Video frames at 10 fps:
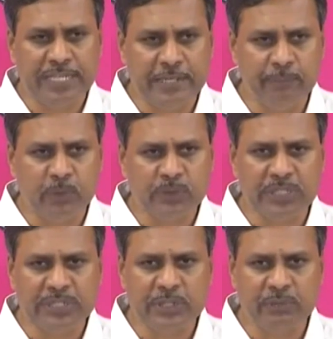ఎన్ని పోస్టులు
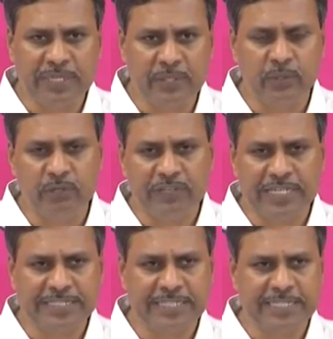ఇచ్చినాం ఎన్ని
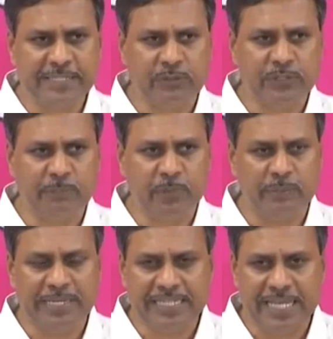నోటిఫికేషన్లు ఇచ్చినాం అని చెప్పి కూడా
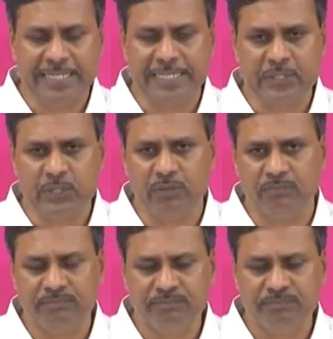మేము క్లారిటీ ఇచ్చినాం